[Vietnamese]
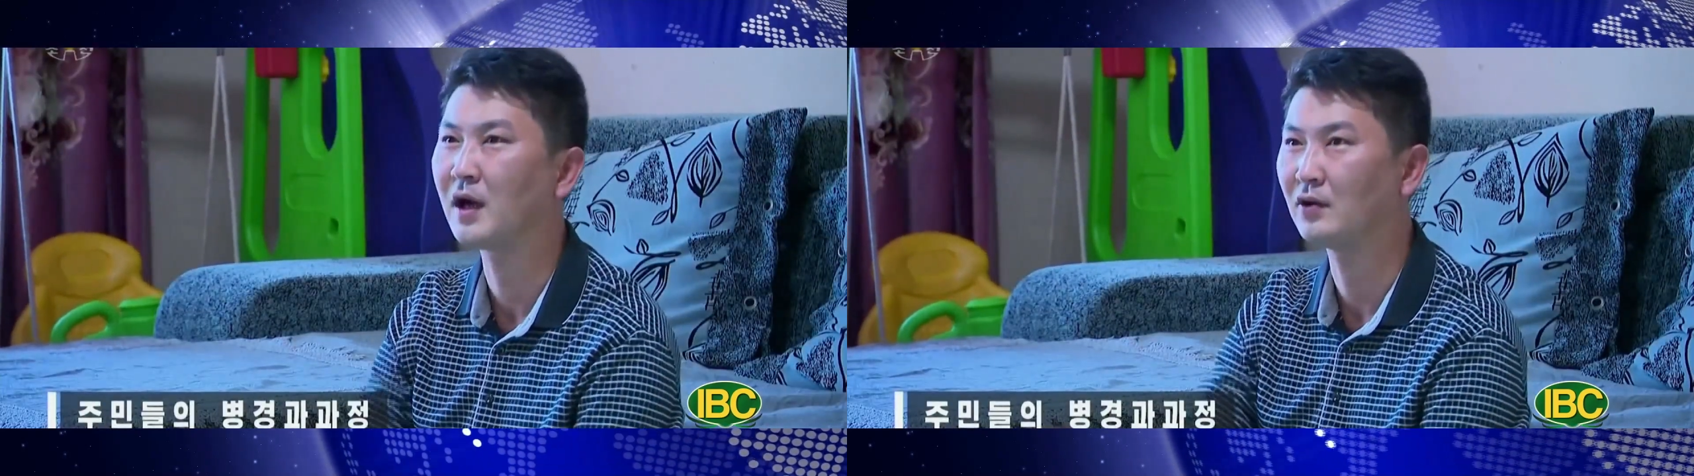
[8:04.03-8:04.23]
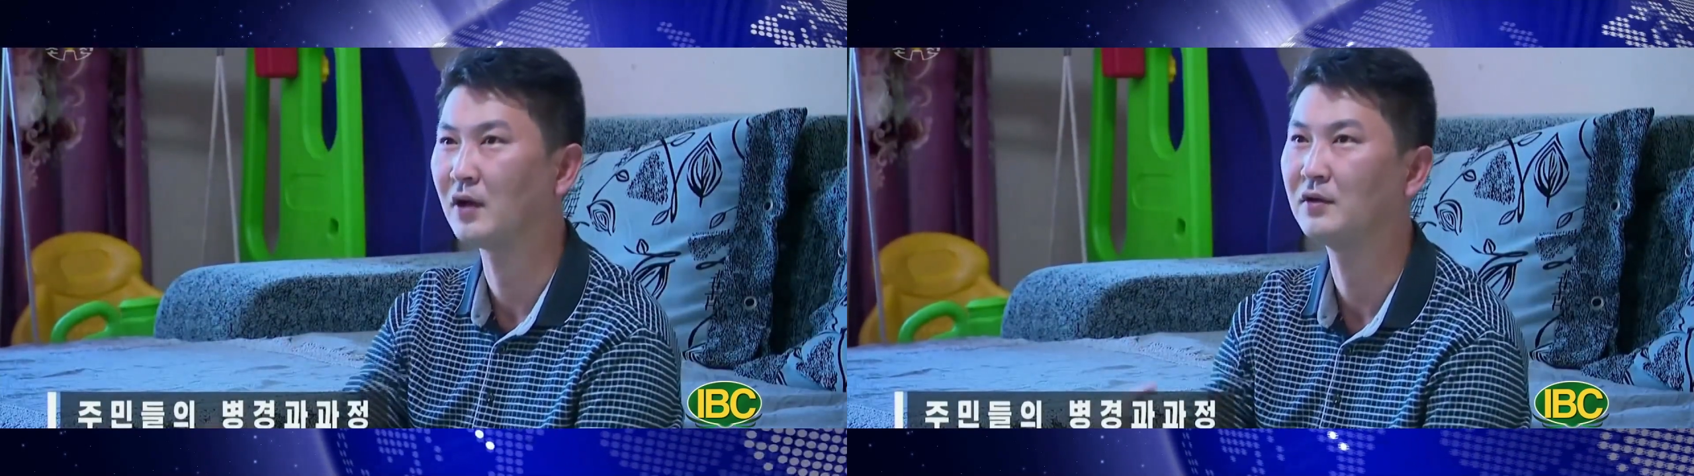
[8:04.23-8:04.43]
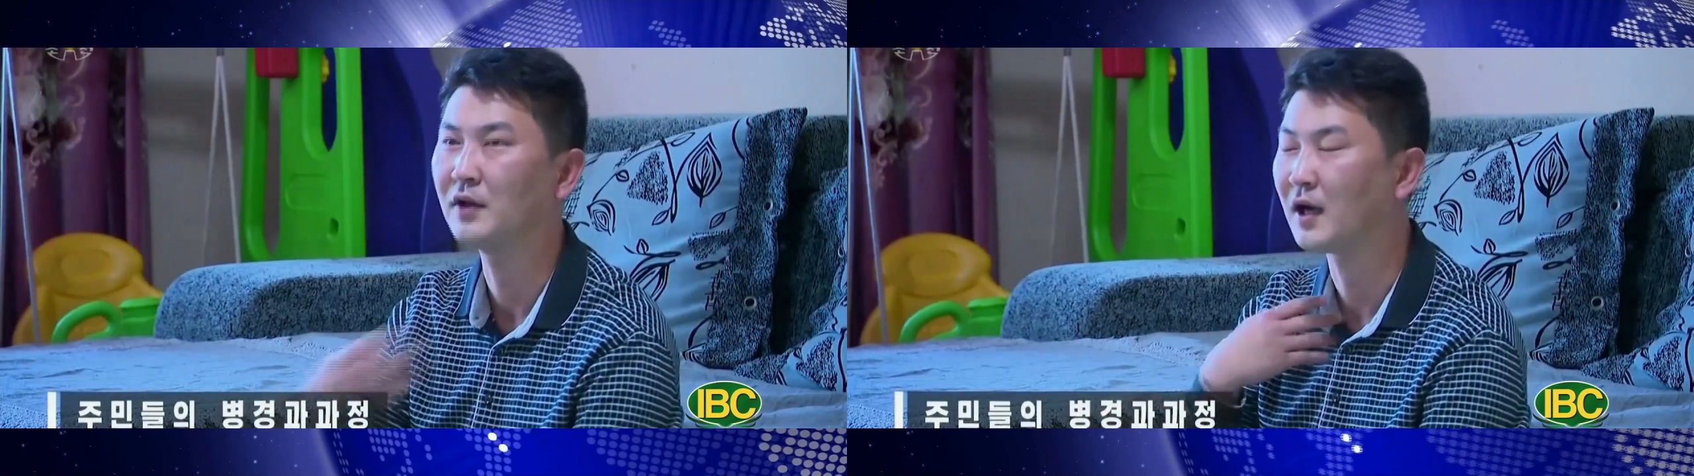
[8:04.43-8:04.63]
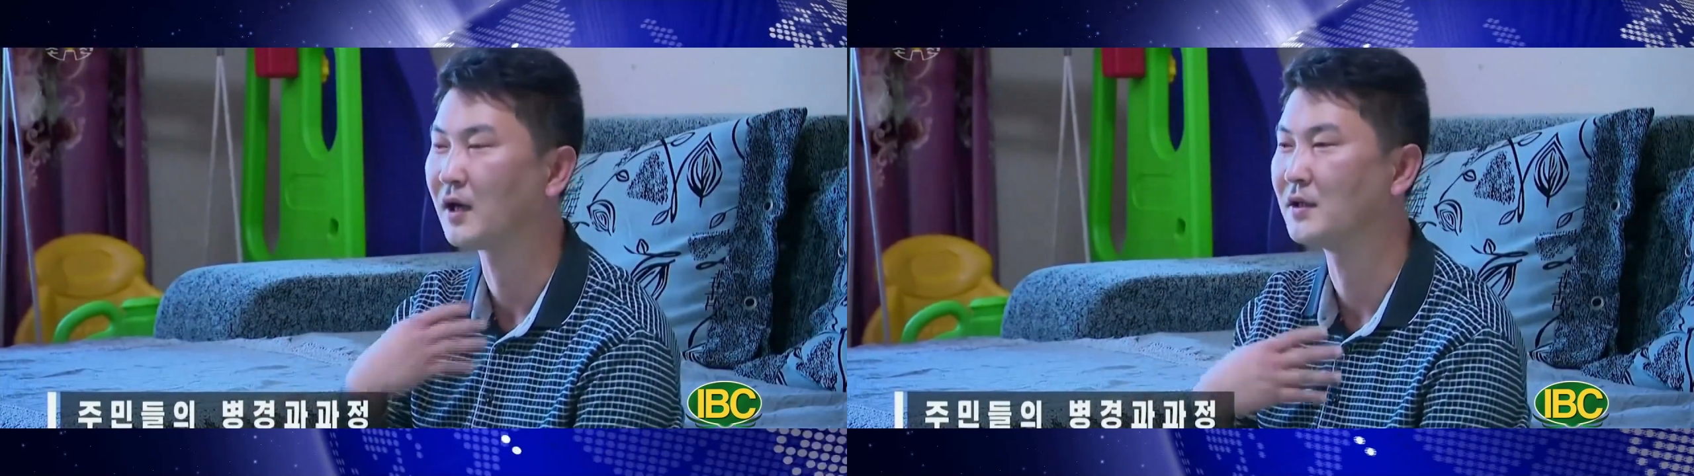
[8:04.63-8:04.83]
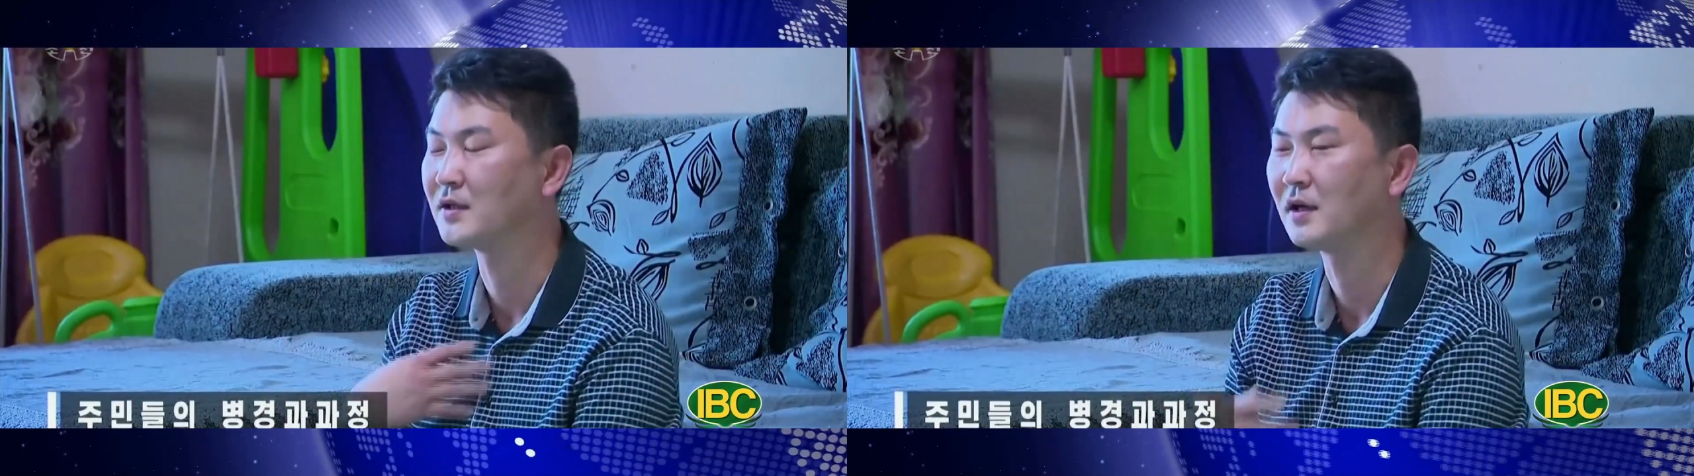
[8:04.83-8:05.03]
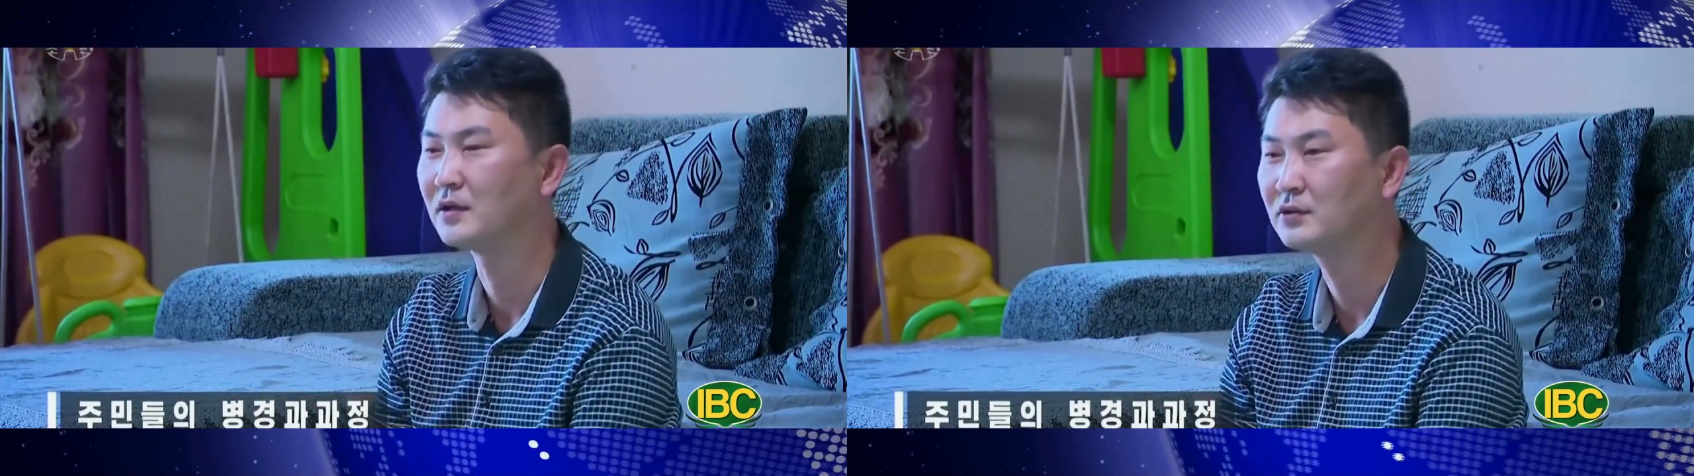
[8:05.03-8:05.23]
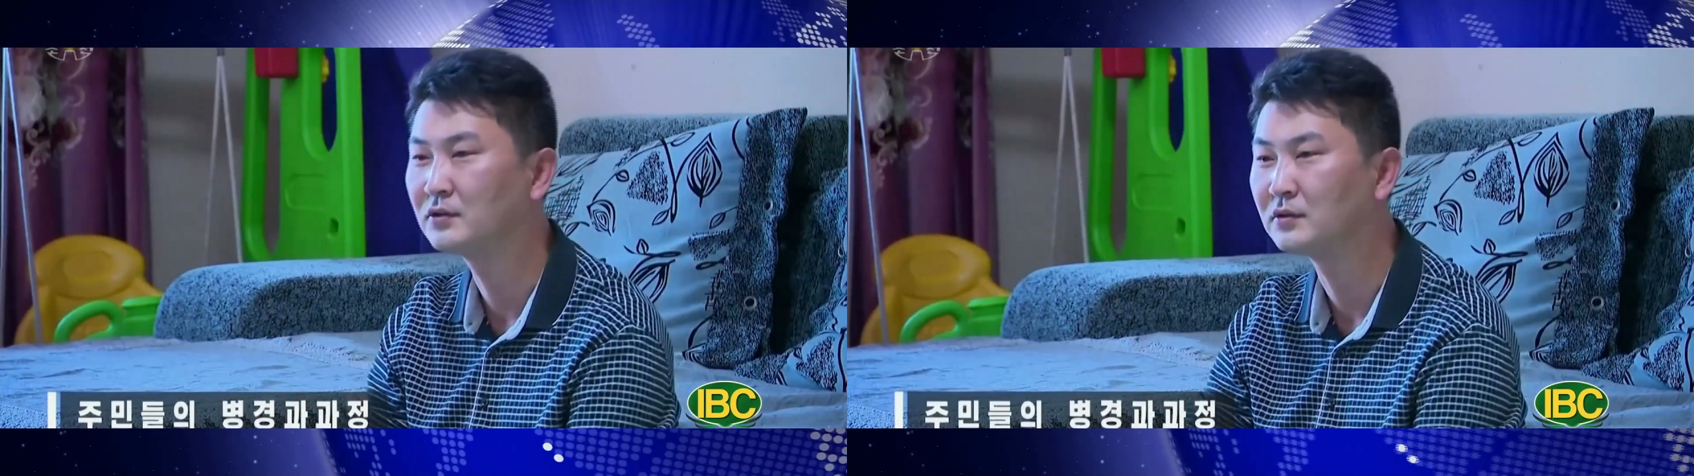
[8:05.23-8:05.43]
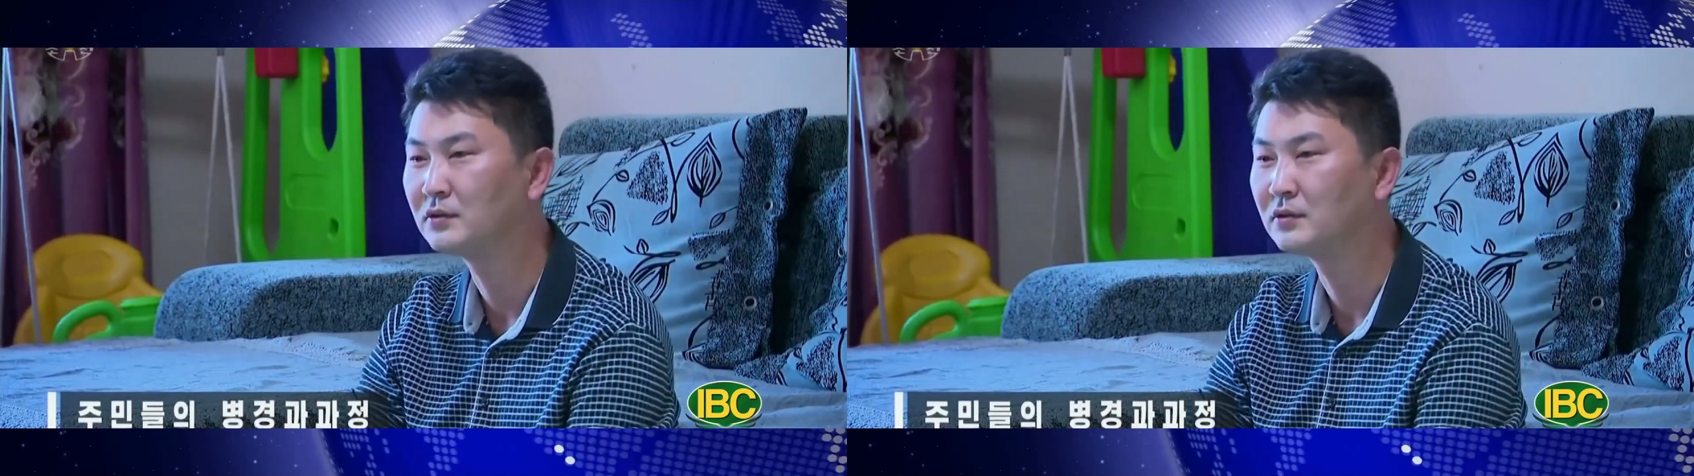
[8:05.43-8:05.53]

hoặc là trà lá liễu 3